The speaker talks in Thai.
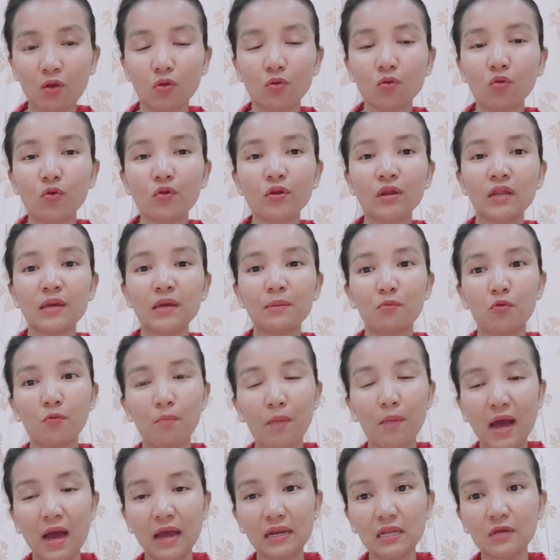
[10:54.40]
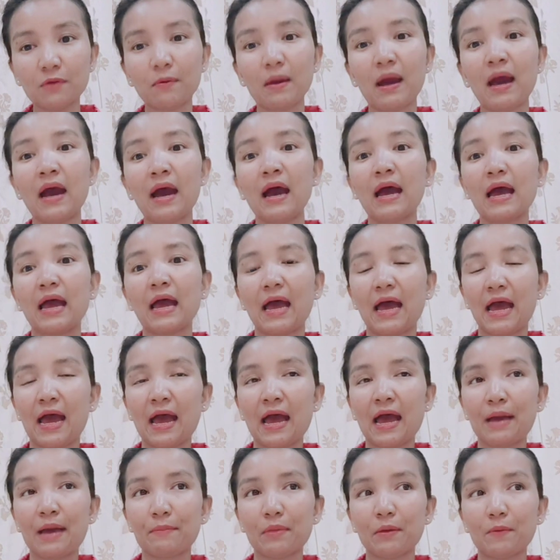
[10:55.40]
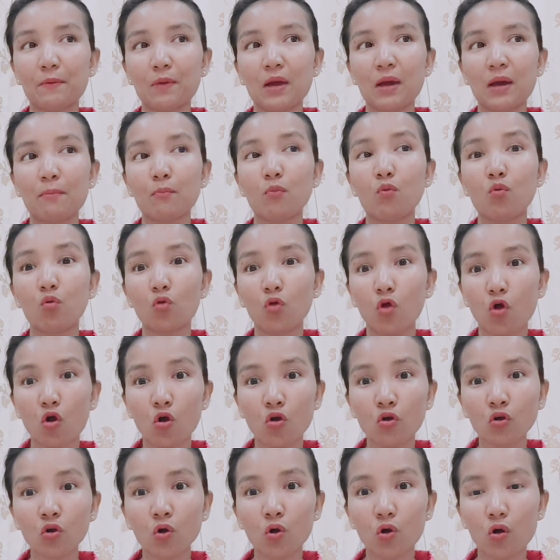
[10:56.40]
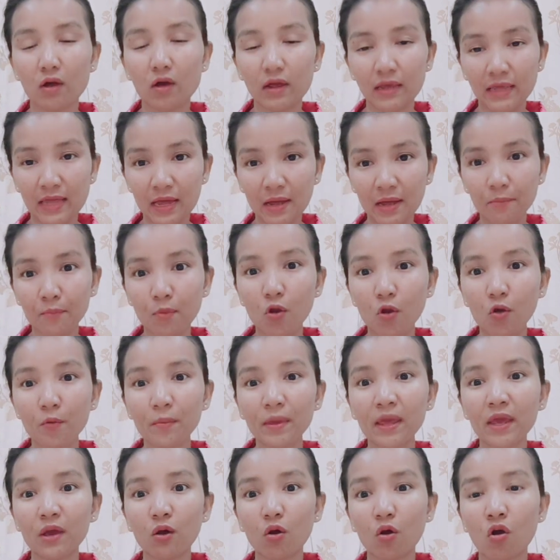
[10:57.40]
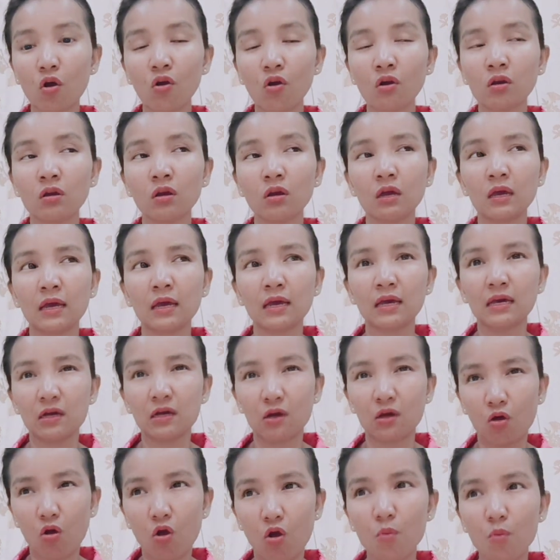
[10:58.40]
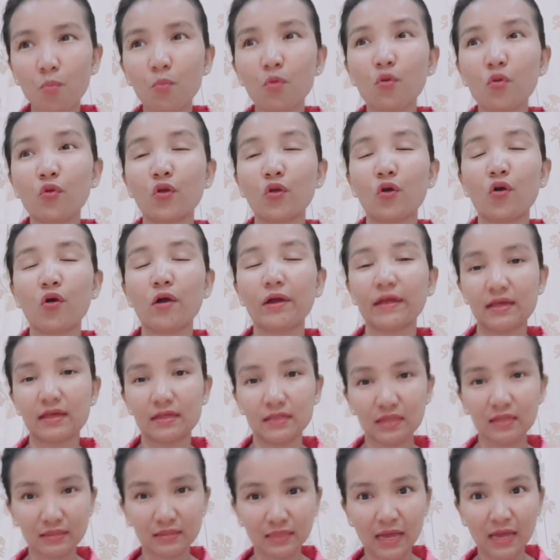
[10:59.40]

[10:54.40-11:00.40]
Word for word: คนในหมู่บ้านหรือว่าอ่า แบบว่าหมู่ของหนองอย่างพ่อแม่ของของหมู่หนองอย่างต่า